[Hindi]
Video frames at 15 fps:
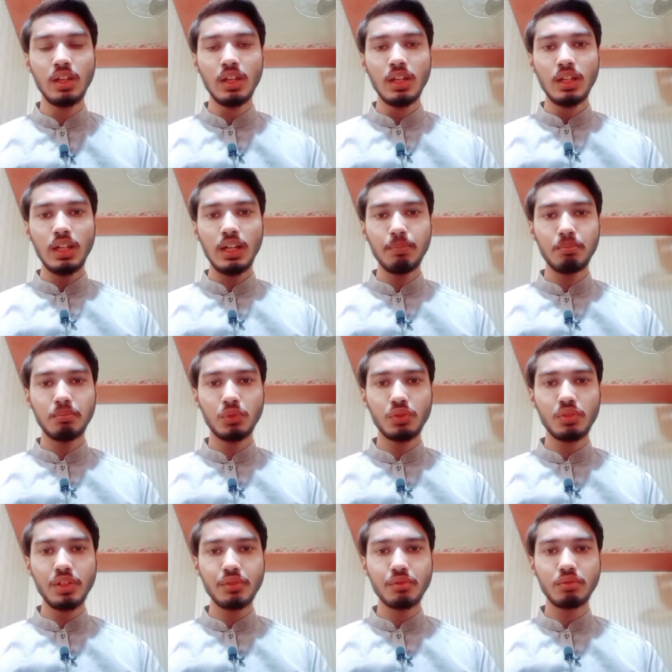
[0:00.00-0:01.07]
अब मोस्टली
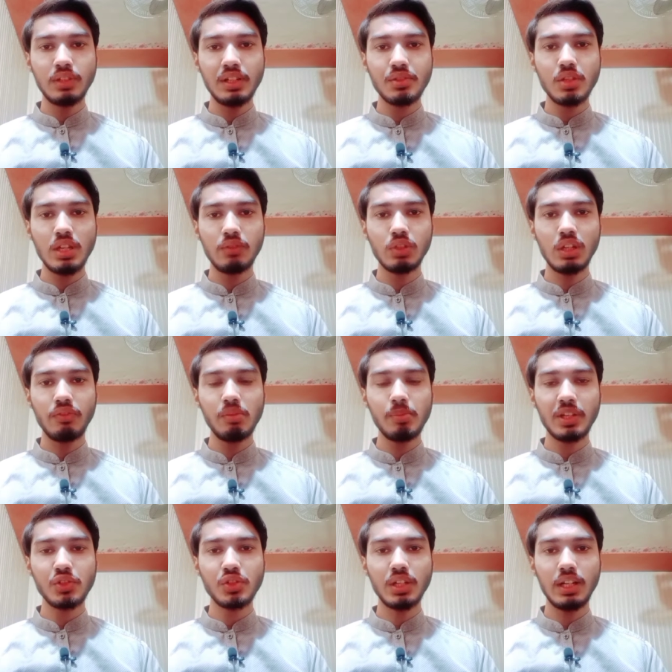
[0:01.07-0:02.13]
स्टूडेंट्स जो हैं वो काफ़ी
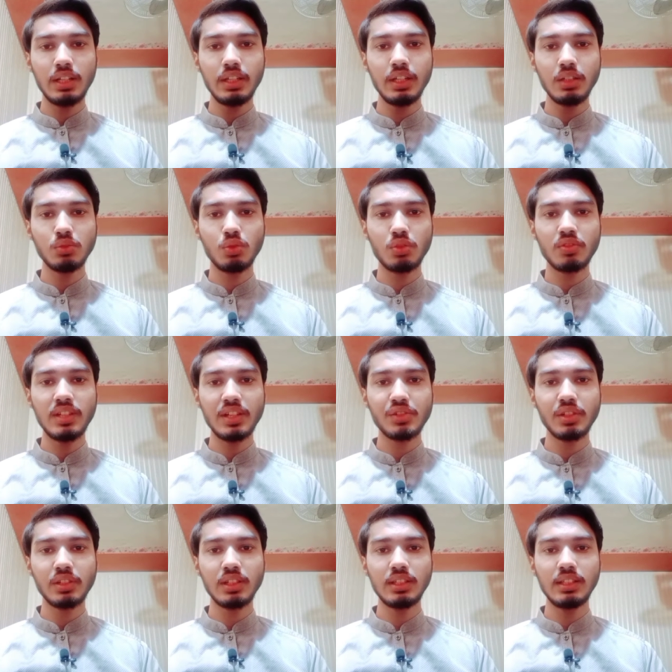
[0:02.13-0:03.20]
परेशान हैं कोर्स सिलेक्शन के
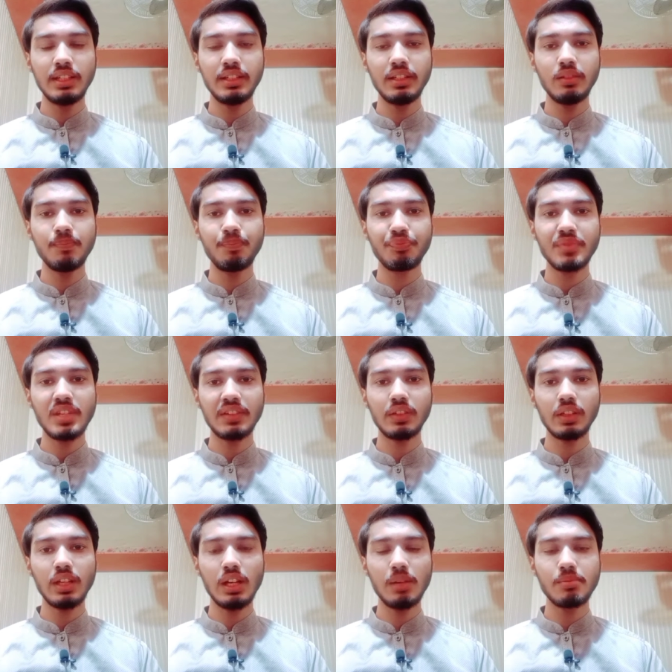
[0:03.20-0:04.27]
रिलेटेड जैसा कि
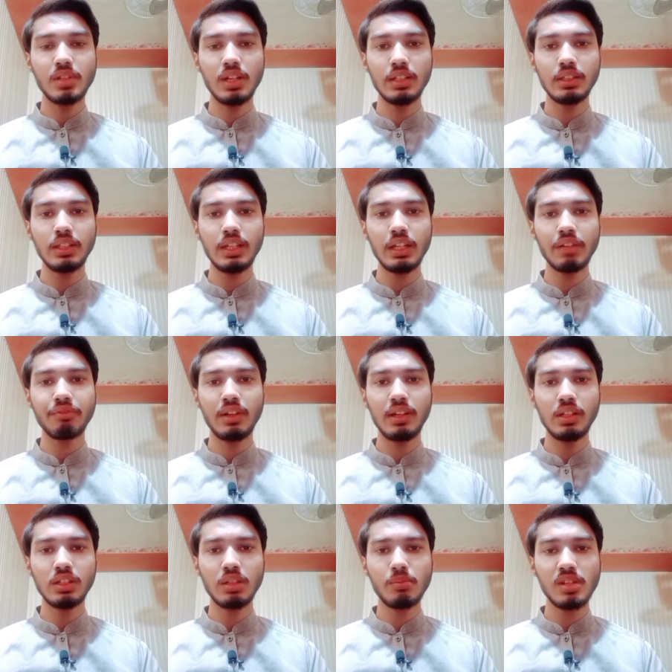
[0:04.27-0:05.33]
आप जानते हैं कि फ़ाइनल
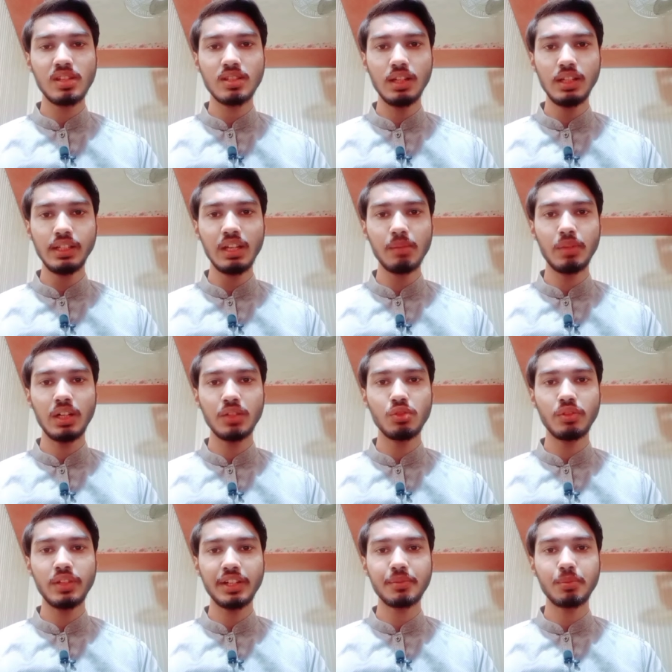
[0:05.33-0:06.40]
टर्म रिज़ल्ट के बाद जो
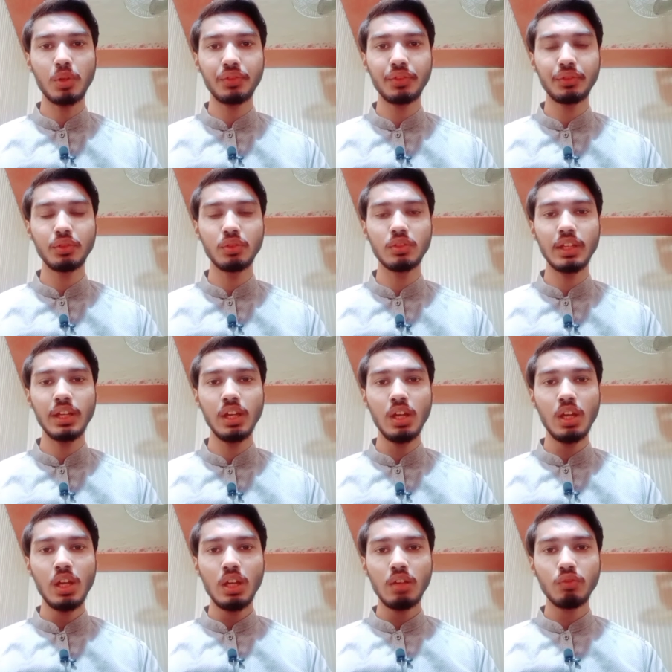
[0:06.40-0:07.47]
नेक्स्ट प्रोसेस होता है
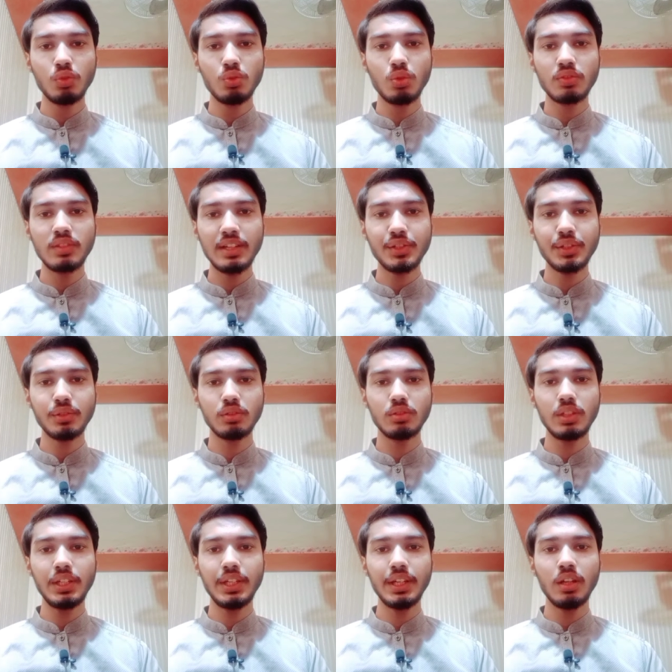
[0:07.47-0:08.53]
वो कोर्स सिलेक्शन होती
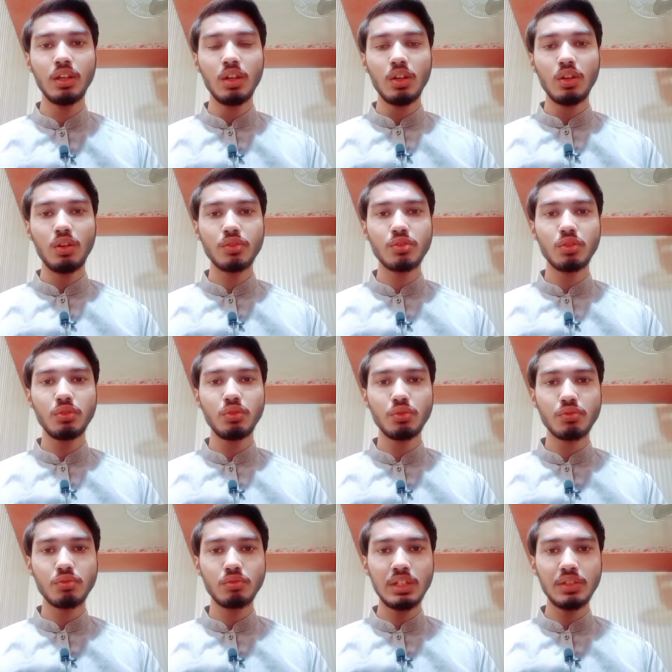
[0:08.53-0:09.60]
है और जो न्यू
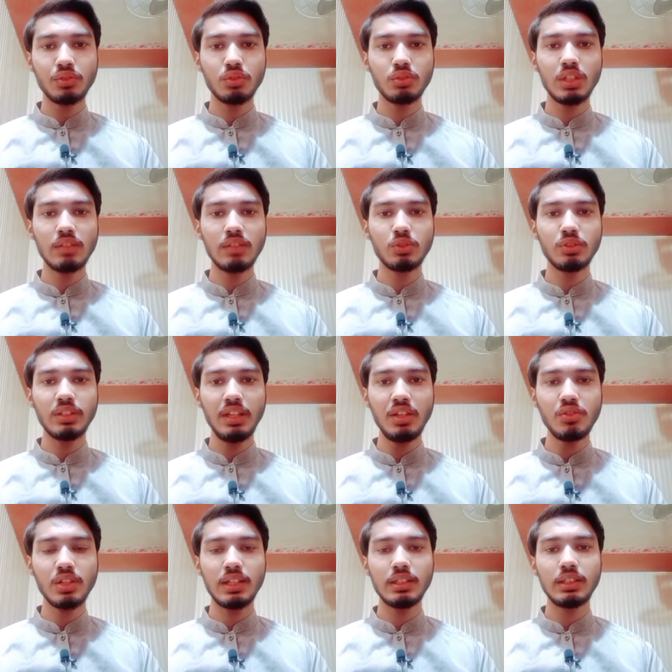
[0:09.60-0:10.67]
स्टूडेंट्स होते हैं वो नहीं
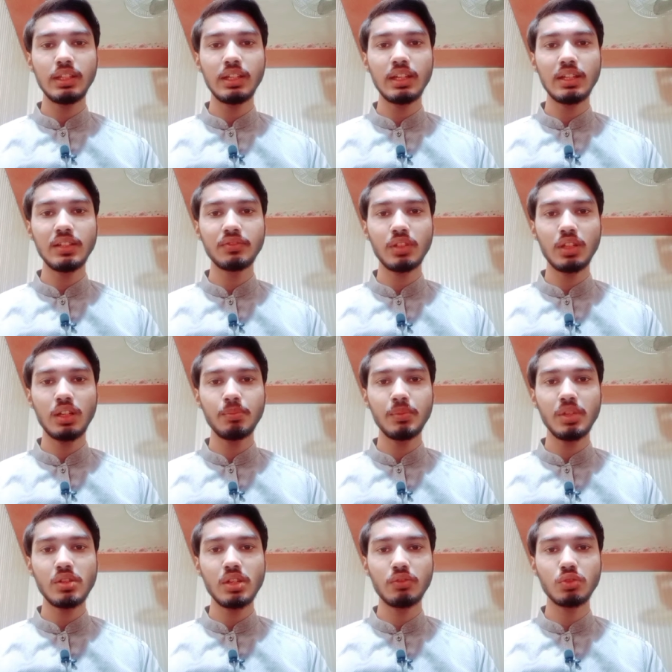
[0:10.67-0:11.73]
जानते कि किस तरह हमने जब
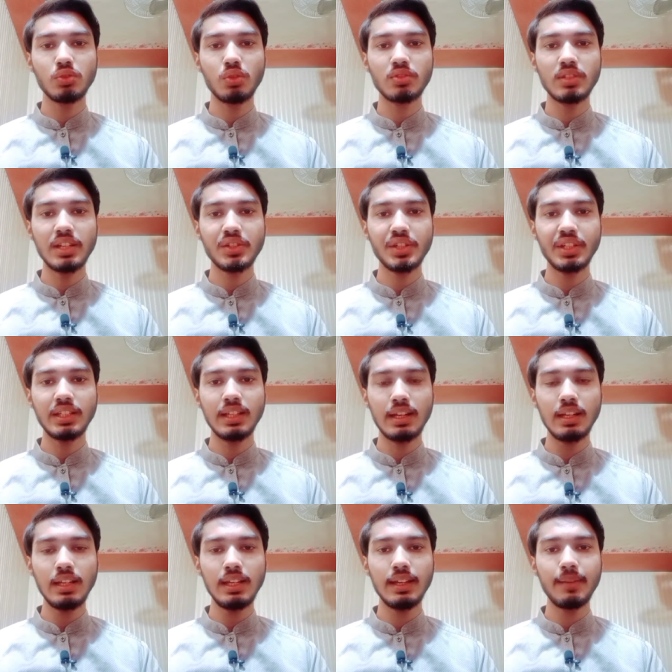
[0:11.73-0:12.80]
वो कोर्स सिलेक्शन करनी
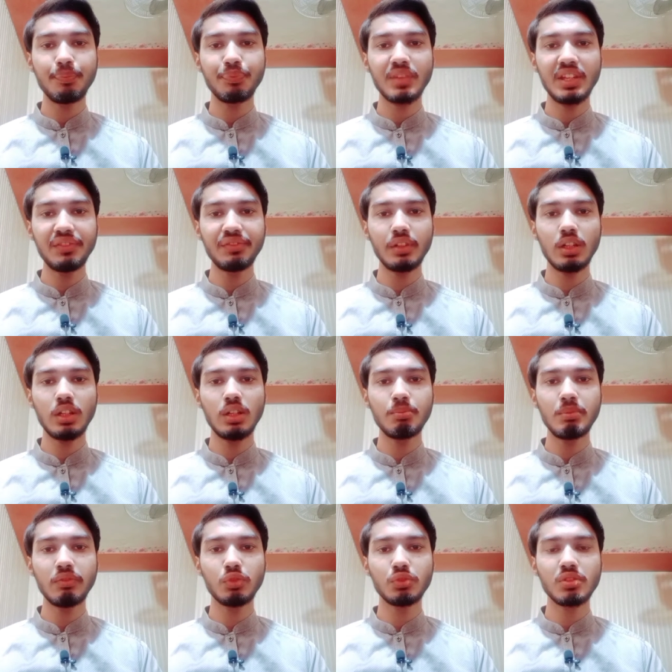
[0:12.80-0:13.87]
है किस तरह हमने वो
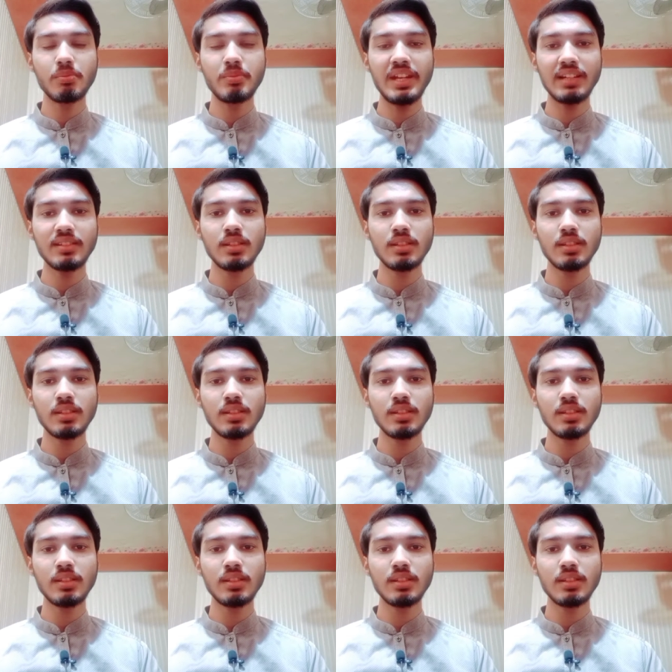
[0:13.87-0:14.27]
सब्जेक्ट